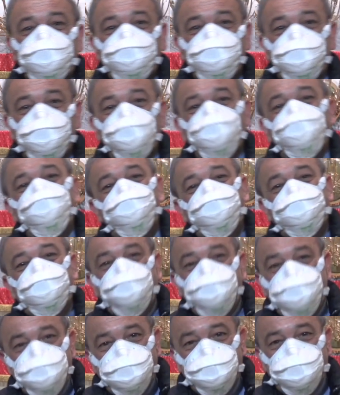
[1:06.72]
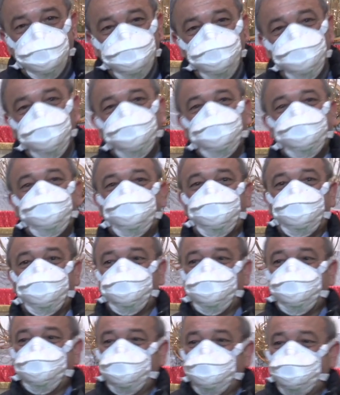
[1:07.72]
sua consegna all'umanità,
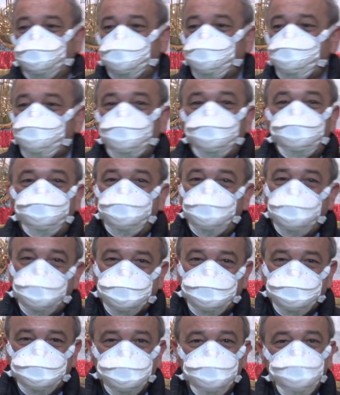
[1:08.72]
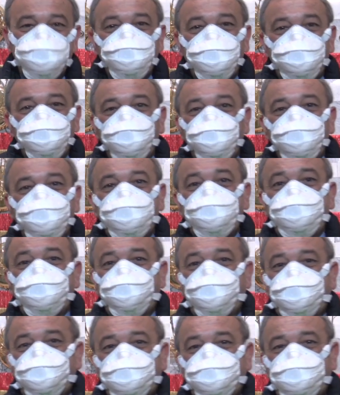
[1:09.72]
la sua offerta, il suo
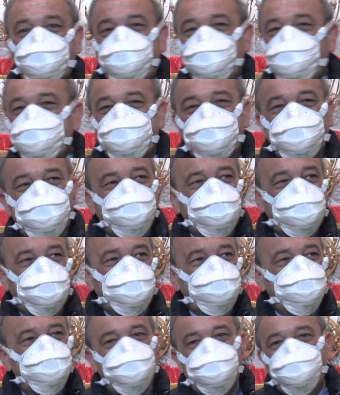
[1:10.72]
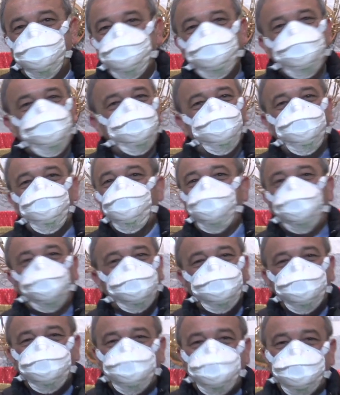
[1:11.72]
amore che poi si è espresso in una maniera più
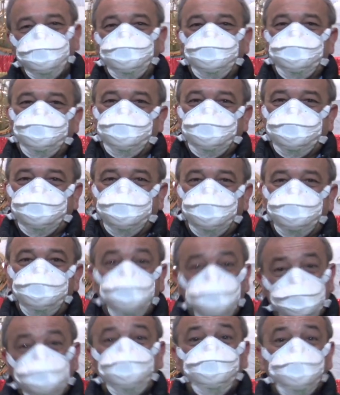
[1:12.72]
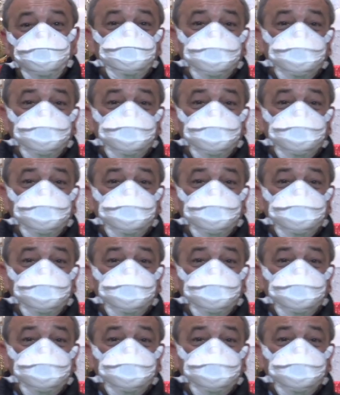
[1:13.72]
alta morendo in